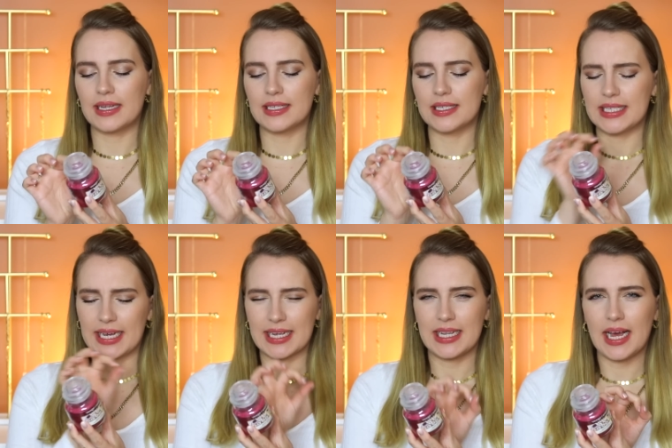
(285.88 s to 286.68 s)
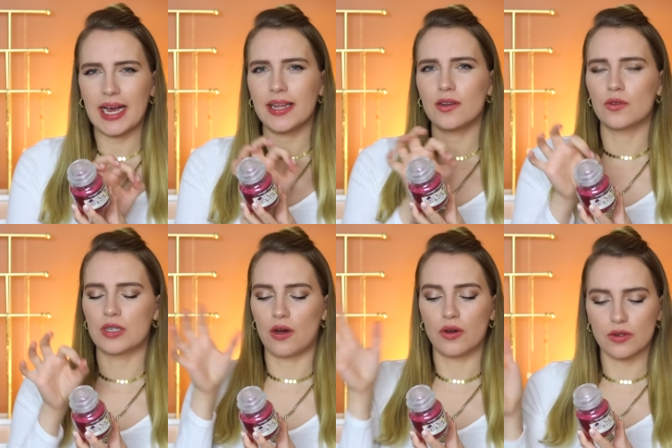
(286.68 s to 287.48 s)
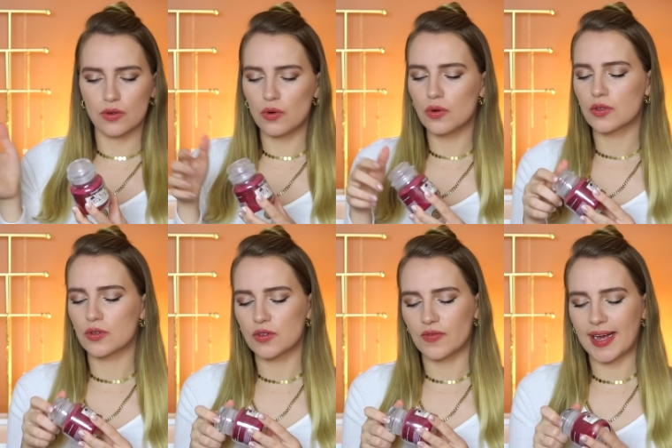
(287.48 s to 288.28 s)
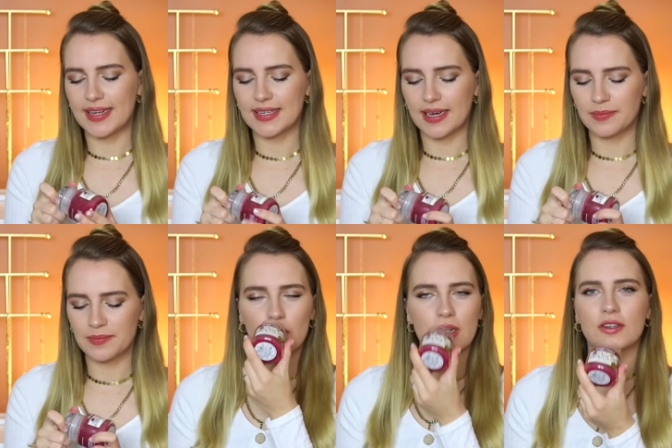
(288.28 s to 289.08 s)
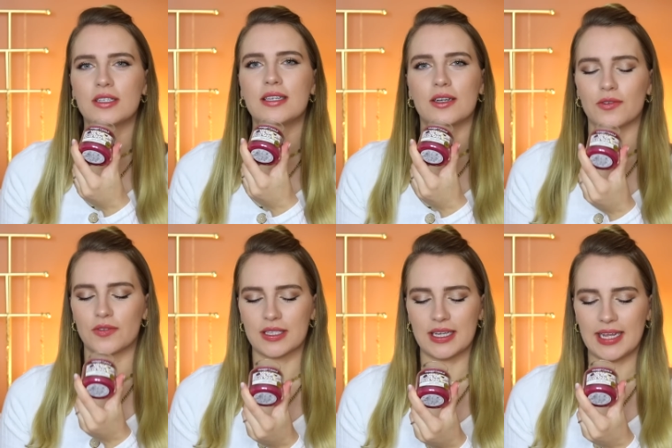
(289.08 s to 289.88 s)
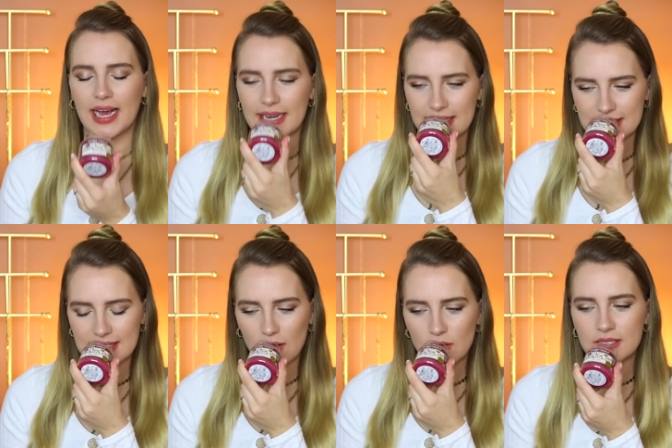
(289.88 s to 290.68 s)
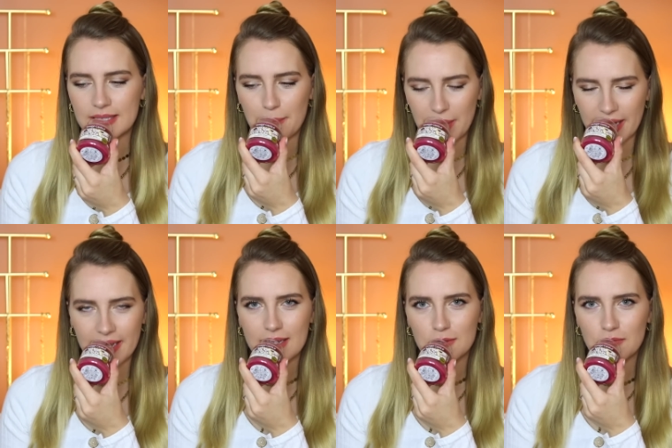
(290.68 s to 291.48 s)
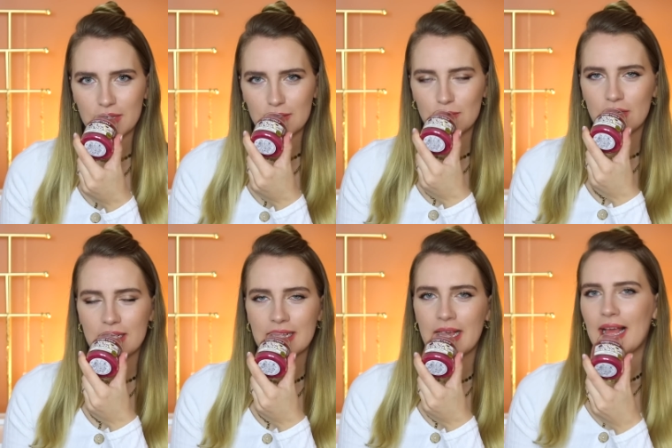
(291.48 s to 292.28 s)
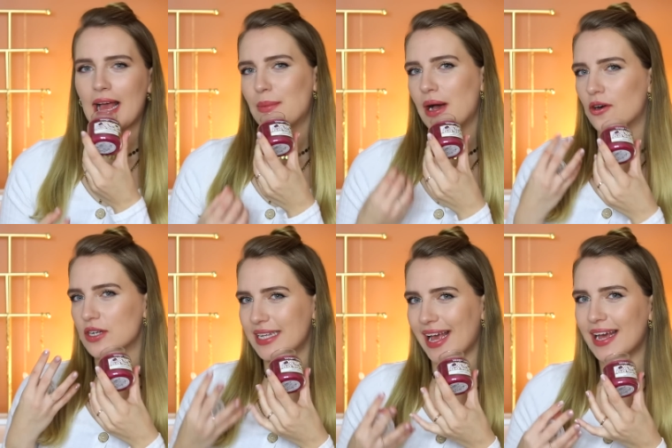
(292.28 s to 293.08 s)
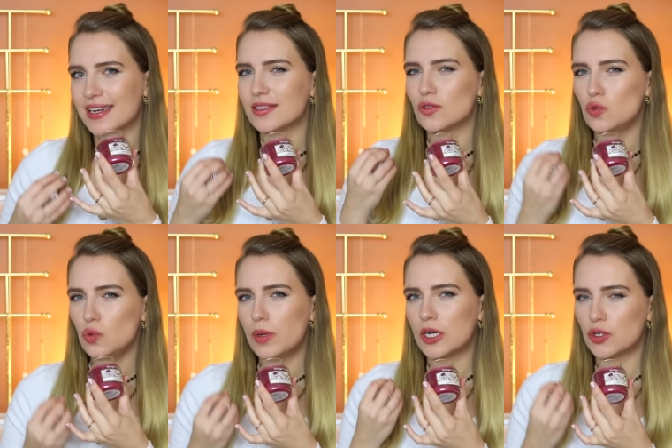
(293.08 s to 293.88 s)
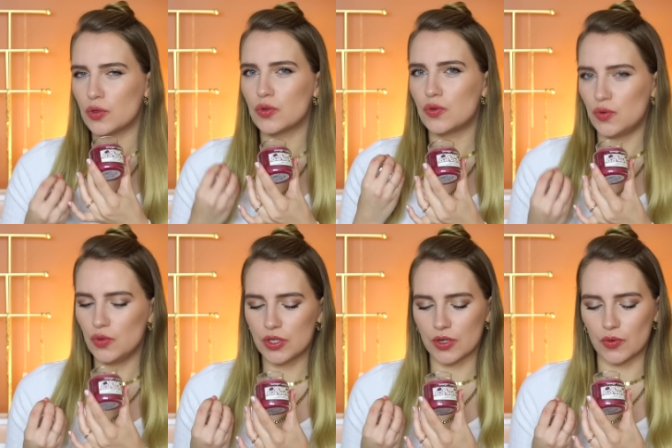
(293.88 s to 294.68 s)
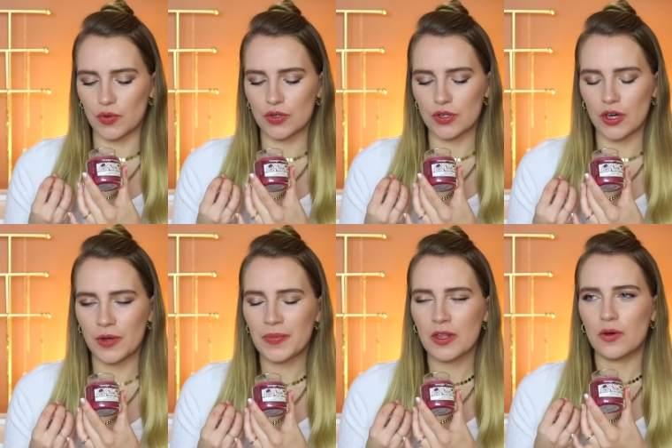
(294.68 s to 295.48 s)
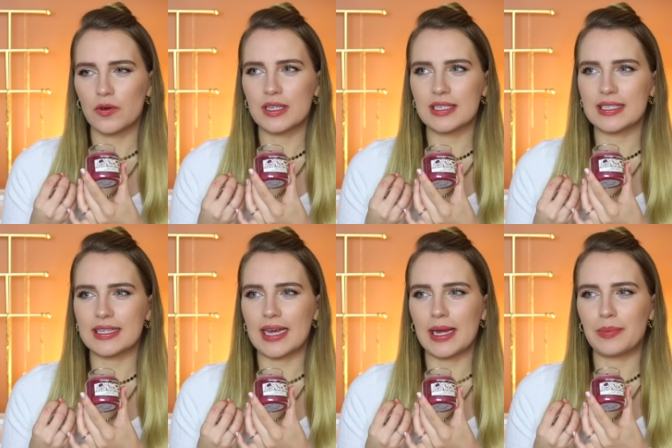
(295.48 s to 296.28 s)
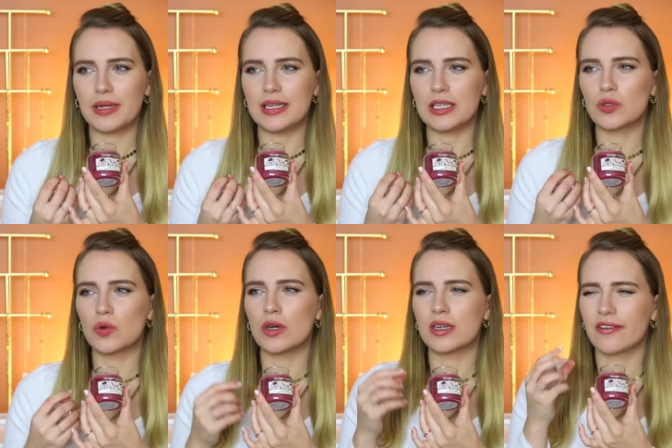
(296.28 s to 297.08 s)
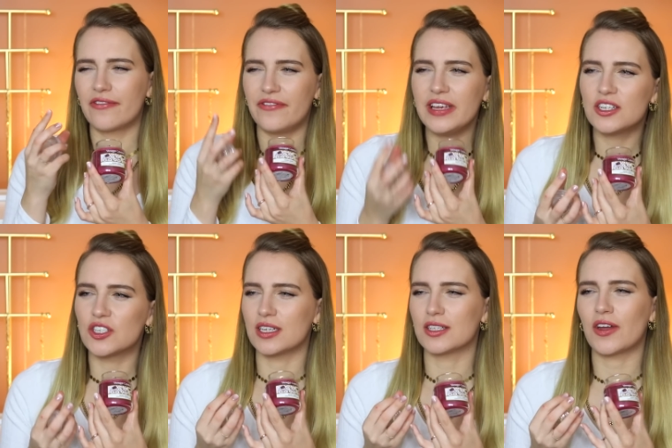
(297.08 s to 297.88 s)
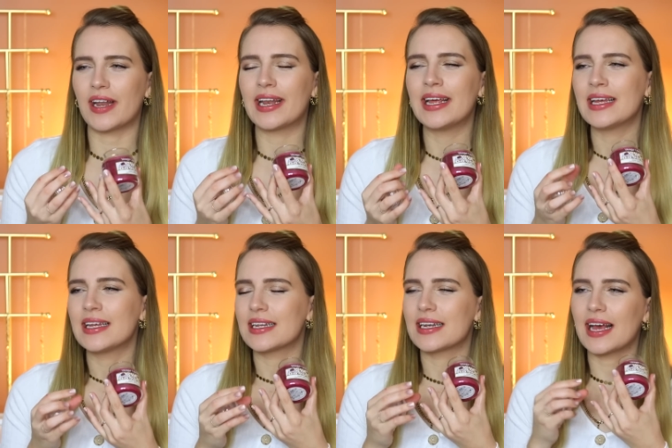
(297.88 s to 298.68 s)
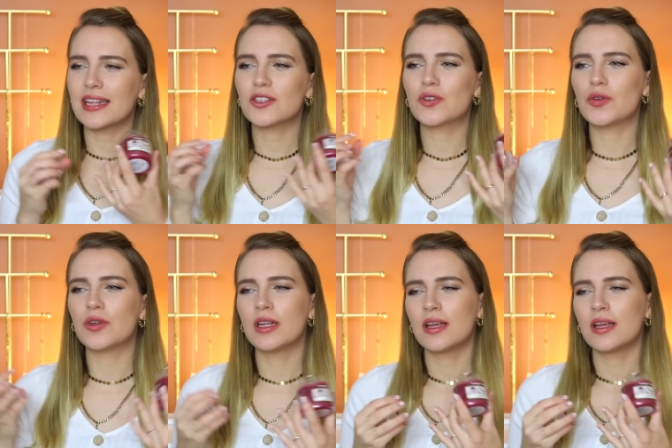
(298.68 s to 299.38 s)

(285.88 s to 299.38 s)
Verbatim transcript: in sehr klein und auch in groß und so weiter. Und auch dieser Duft ist genial. Das ist auch ein sehr bäriger Duft natürlich, aber auch der hat eine super schön süße Note und ist deshalb nicht so quietschig, sondern ein ganz schön